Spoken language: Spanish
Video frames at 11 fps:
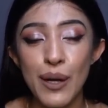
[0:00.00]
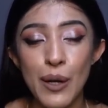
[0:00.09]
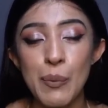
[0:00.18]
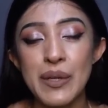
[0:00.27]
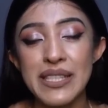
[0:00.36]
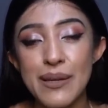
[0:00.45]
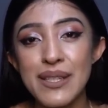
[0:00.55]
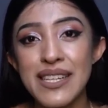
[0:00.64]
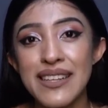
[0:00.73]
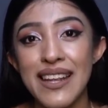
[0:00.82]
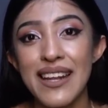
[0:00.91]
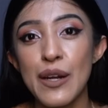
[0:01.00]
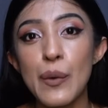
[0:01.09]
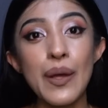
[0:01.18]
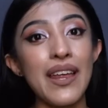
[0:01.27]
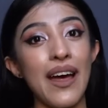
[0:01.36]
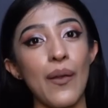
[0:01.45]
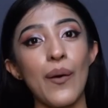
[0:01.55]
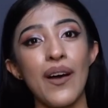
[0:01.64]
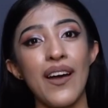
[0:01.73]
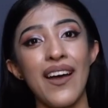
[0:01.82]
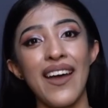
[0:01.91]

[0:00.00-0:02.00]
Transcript: bueno, pues debes de tener cuidado